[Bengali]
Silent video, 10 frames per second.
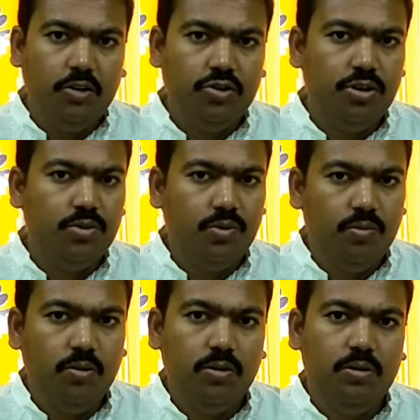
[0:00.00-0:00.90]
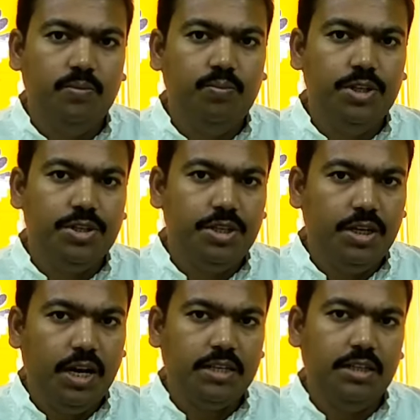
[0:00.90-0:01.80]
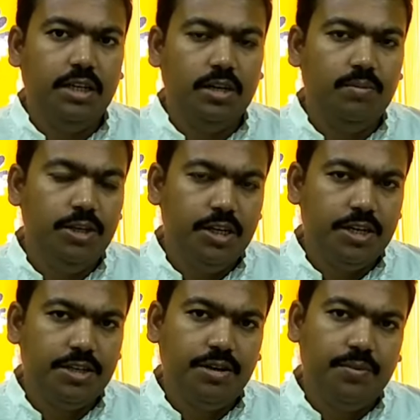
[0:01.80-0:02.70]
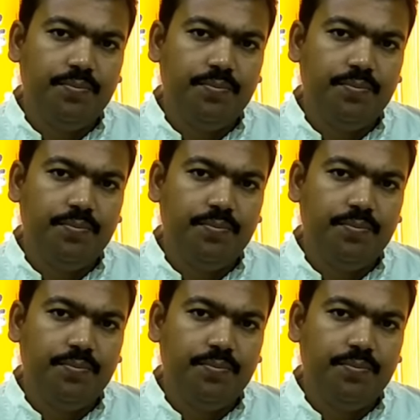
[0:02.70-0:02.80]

আলোচনা করব বৃশ্চিক রাশি থেকে মীন রাশি